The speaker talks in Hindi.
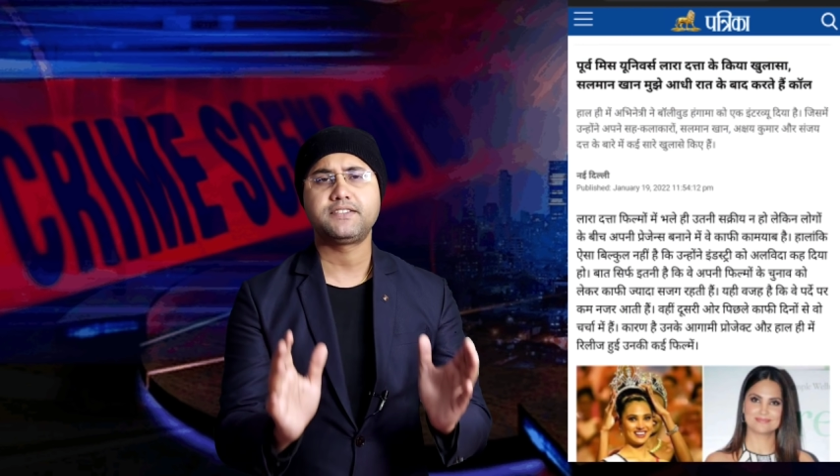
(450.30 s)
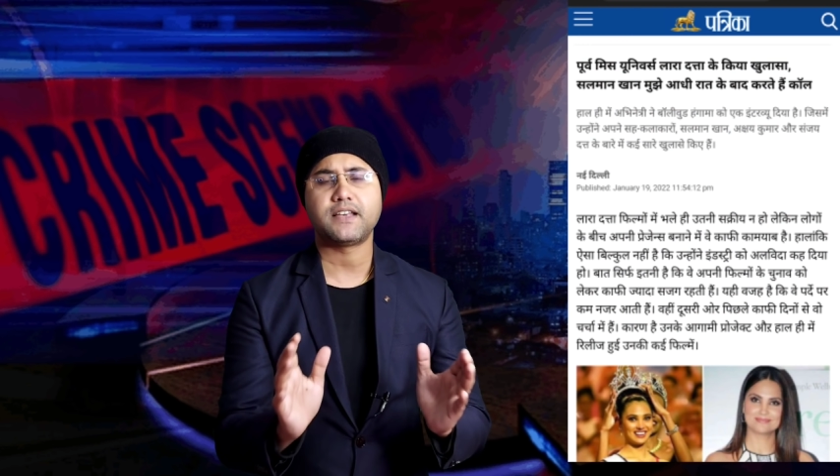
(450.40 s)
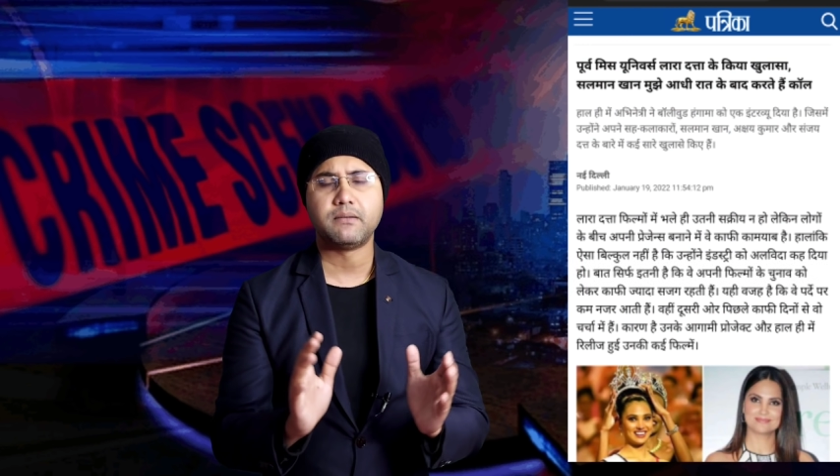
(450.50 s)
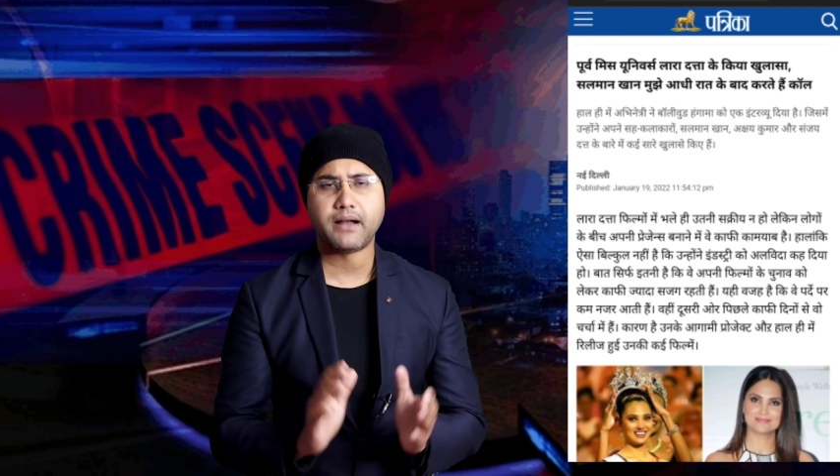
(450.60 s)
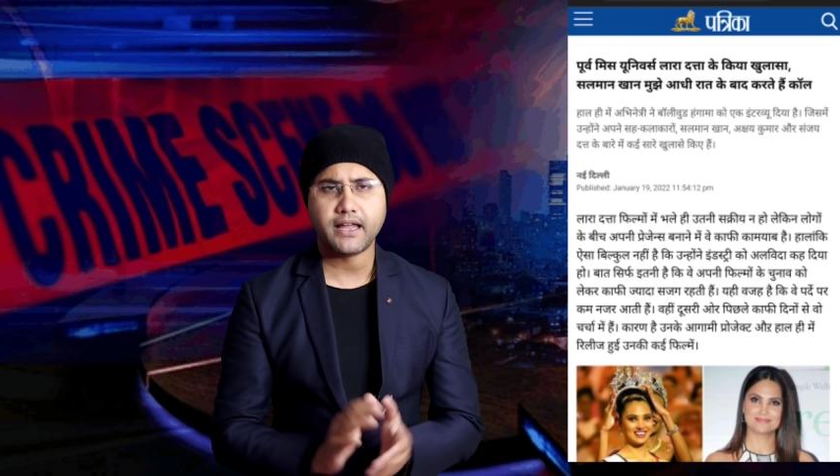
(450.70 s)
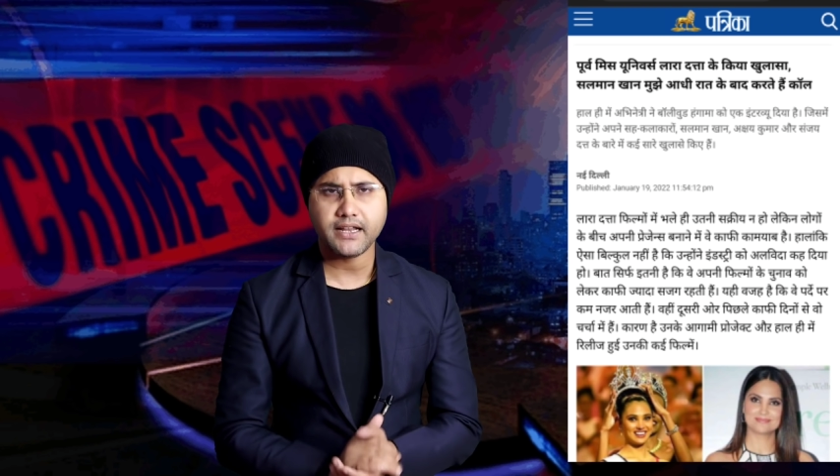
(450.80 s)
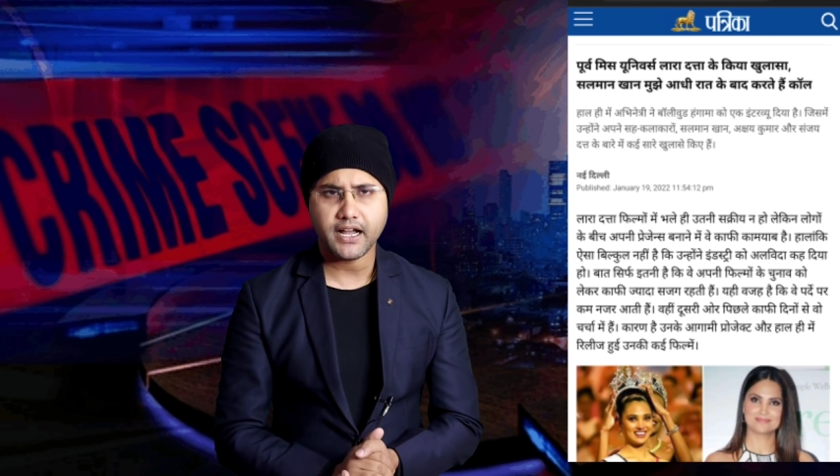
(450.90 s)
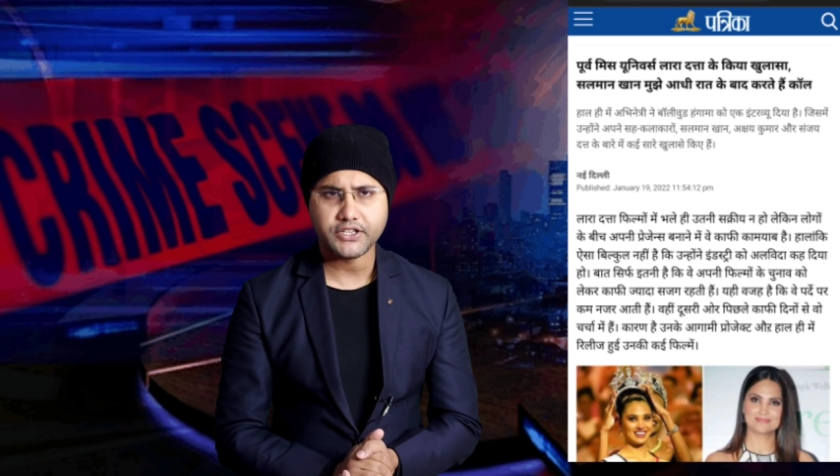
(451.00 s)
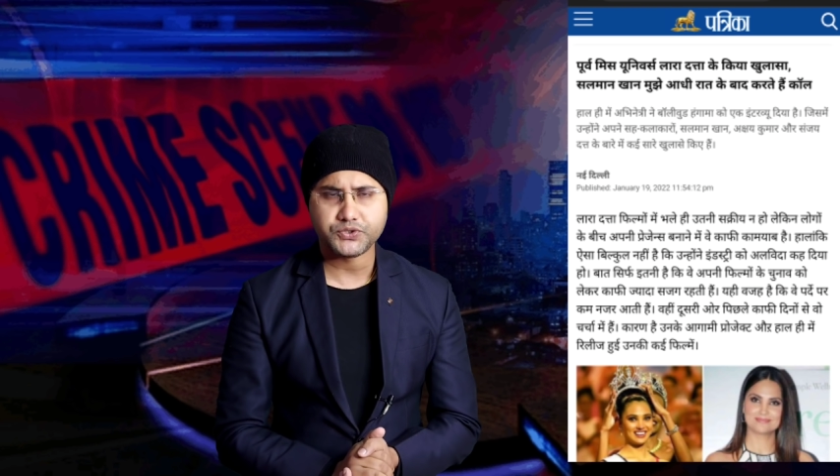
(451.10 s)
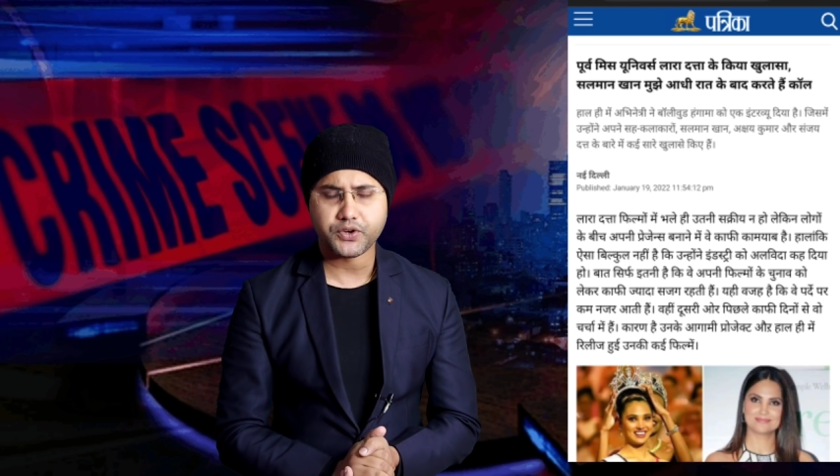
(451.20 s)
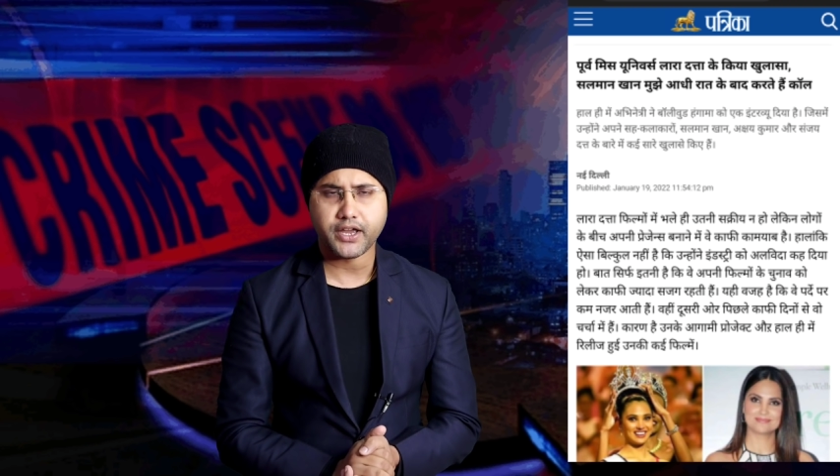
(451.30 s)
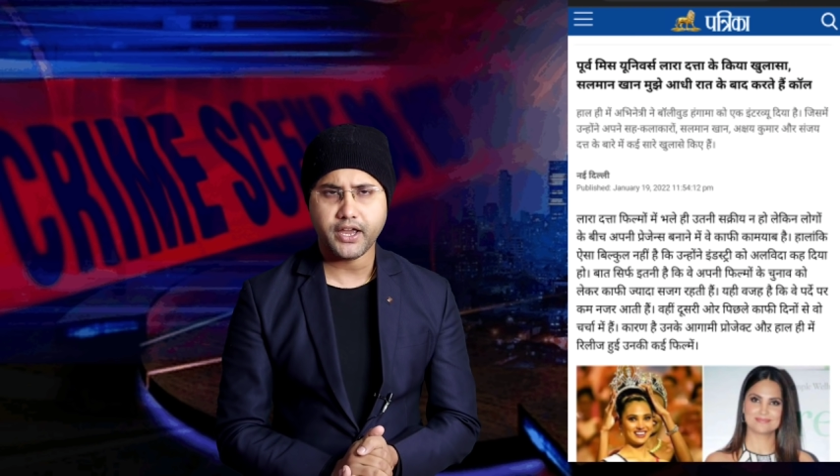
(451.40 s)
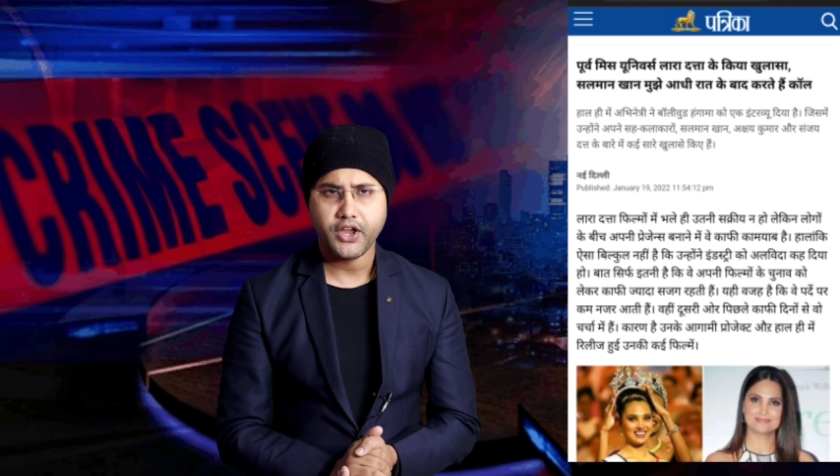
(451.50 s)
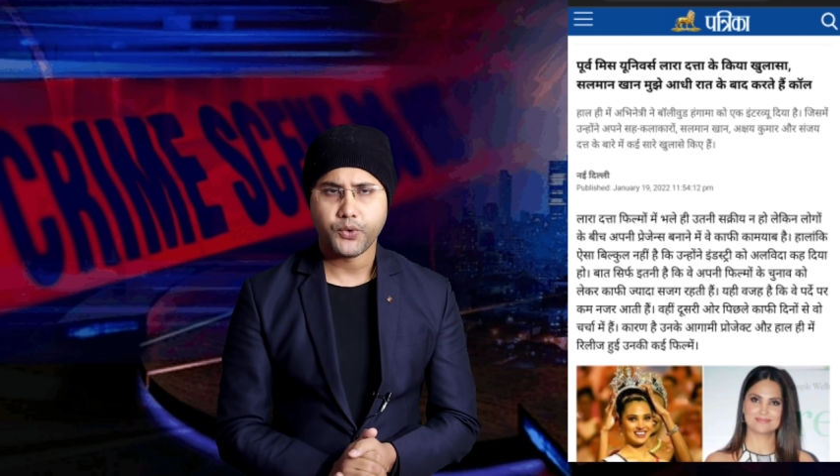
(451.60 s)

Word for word: कि सलमान खान जो है